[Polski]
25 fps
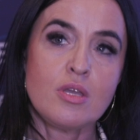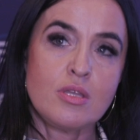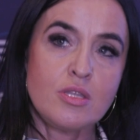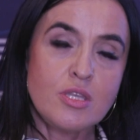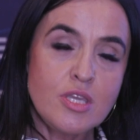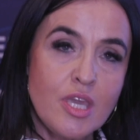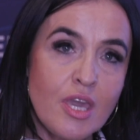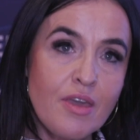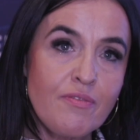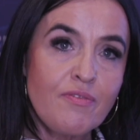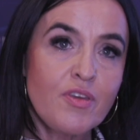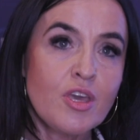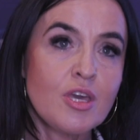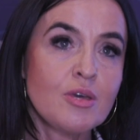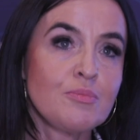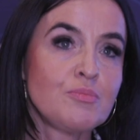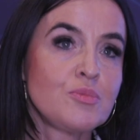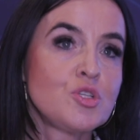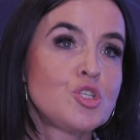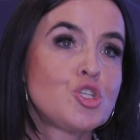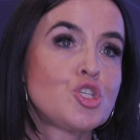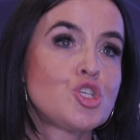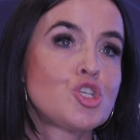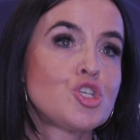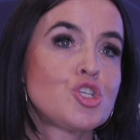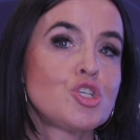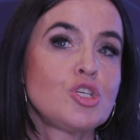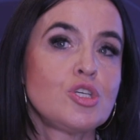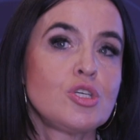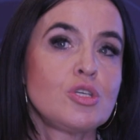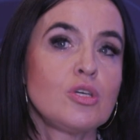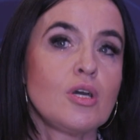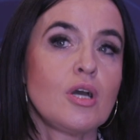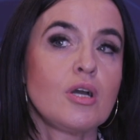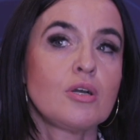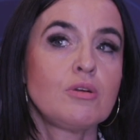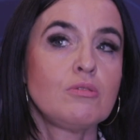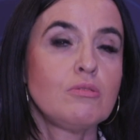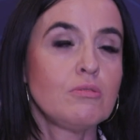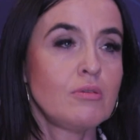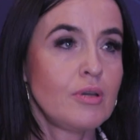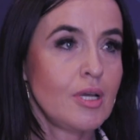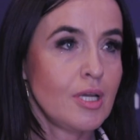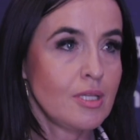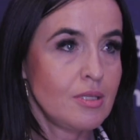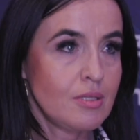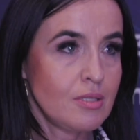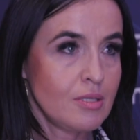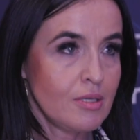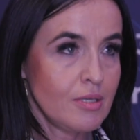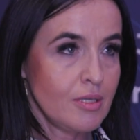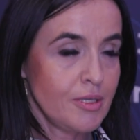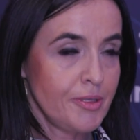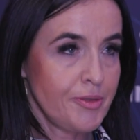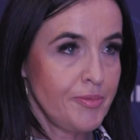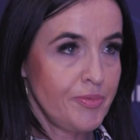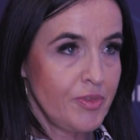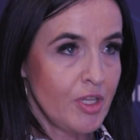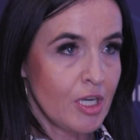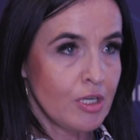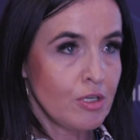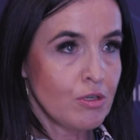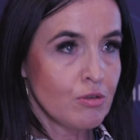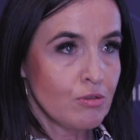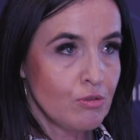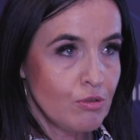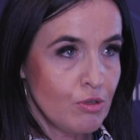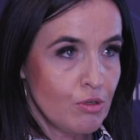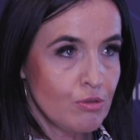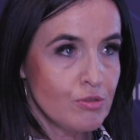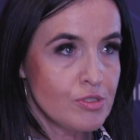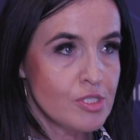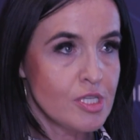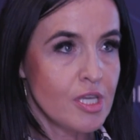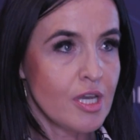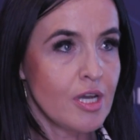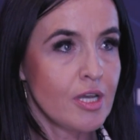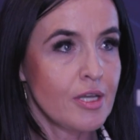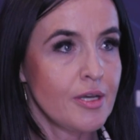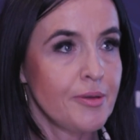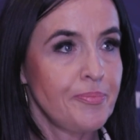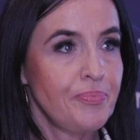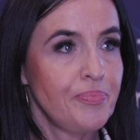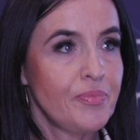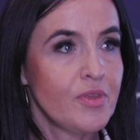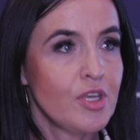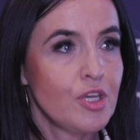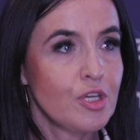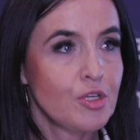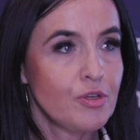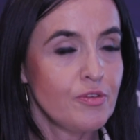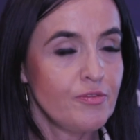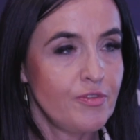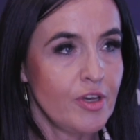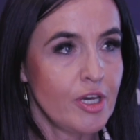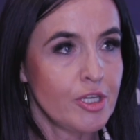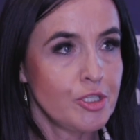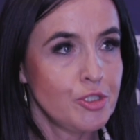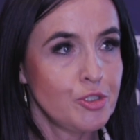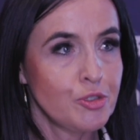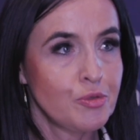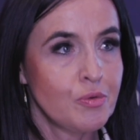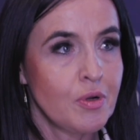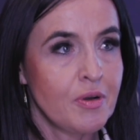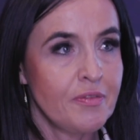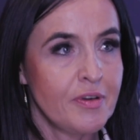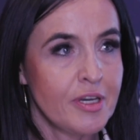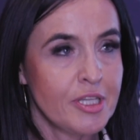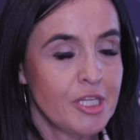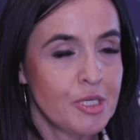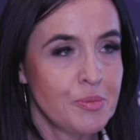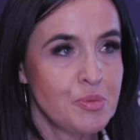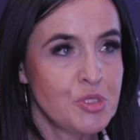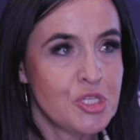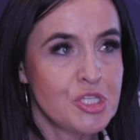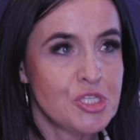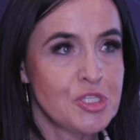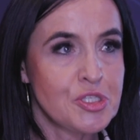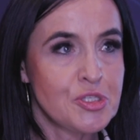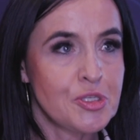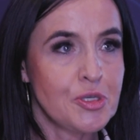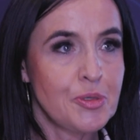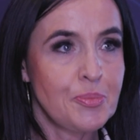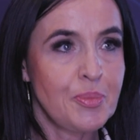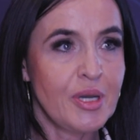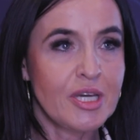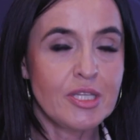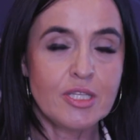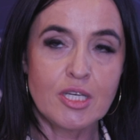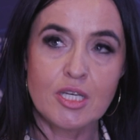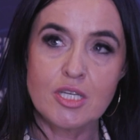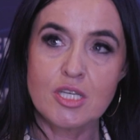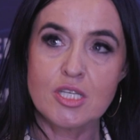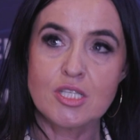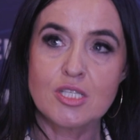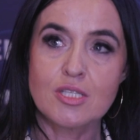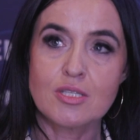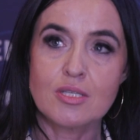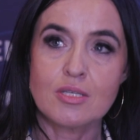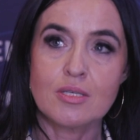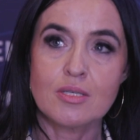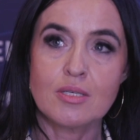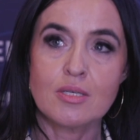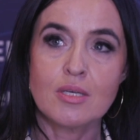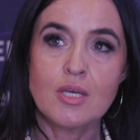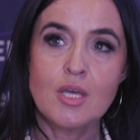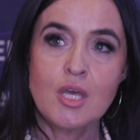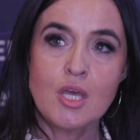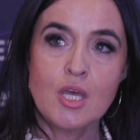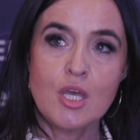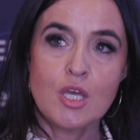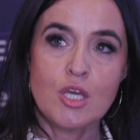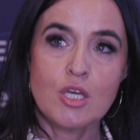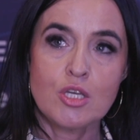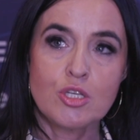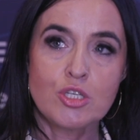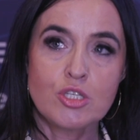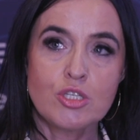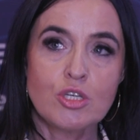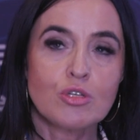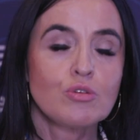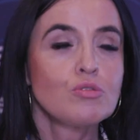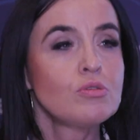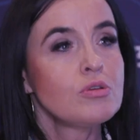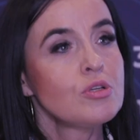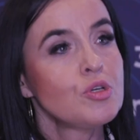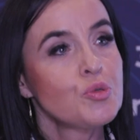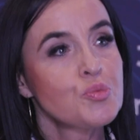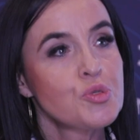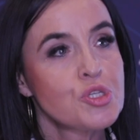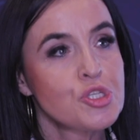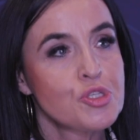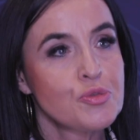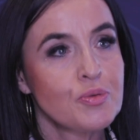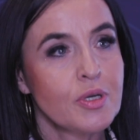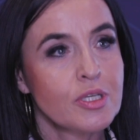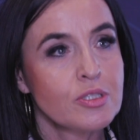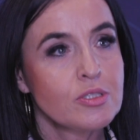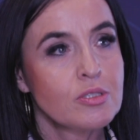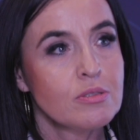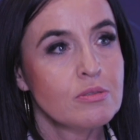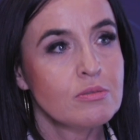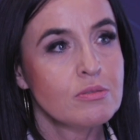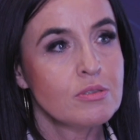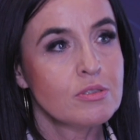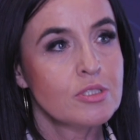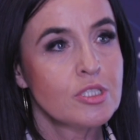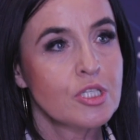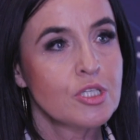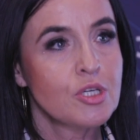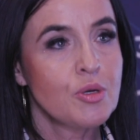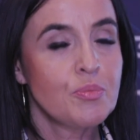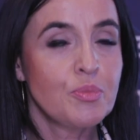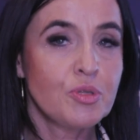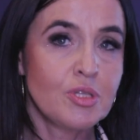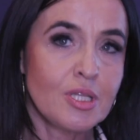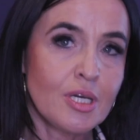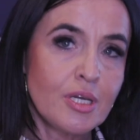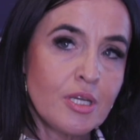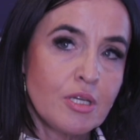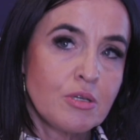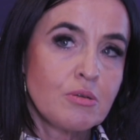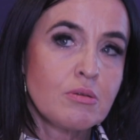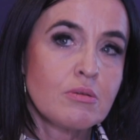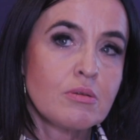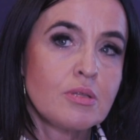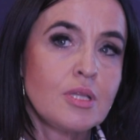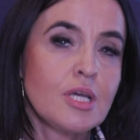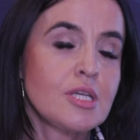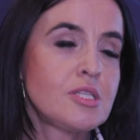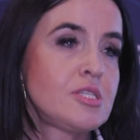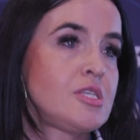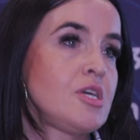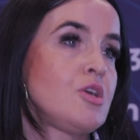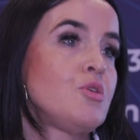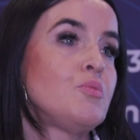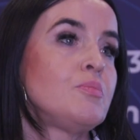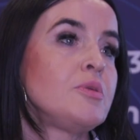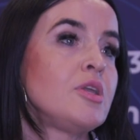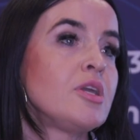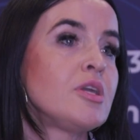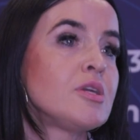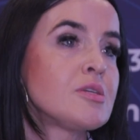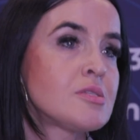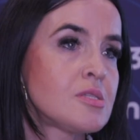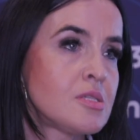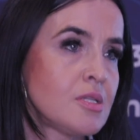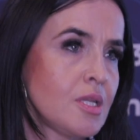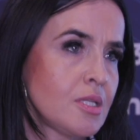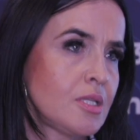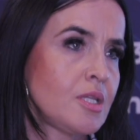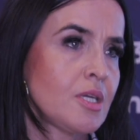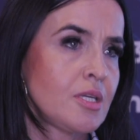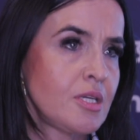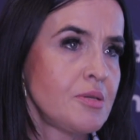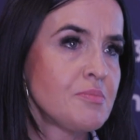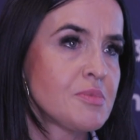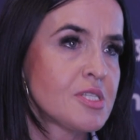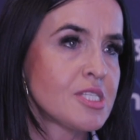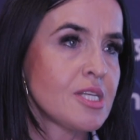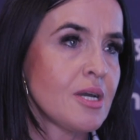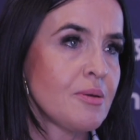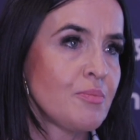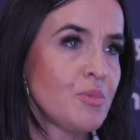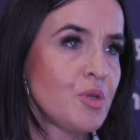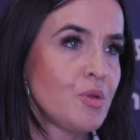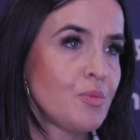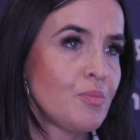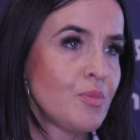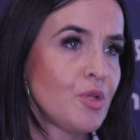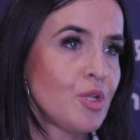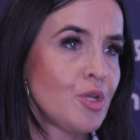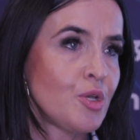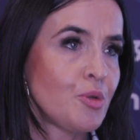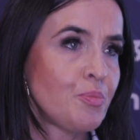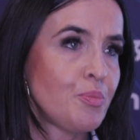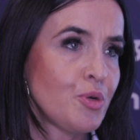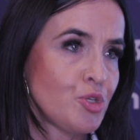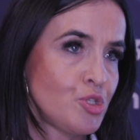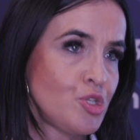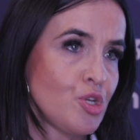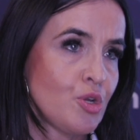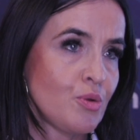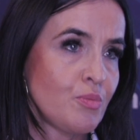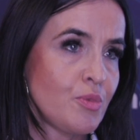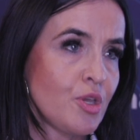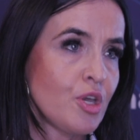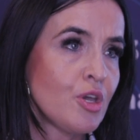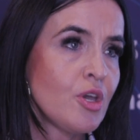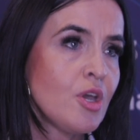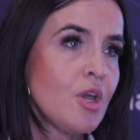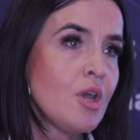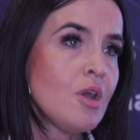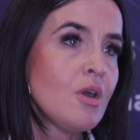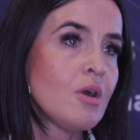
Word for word: Nie wiem, czy akurat ta konkluzja wyartykułowana przez Pana jest szczególną przesłanką do tego, bo ta rekrutacja u mnie jest na takim samym e, poziomie.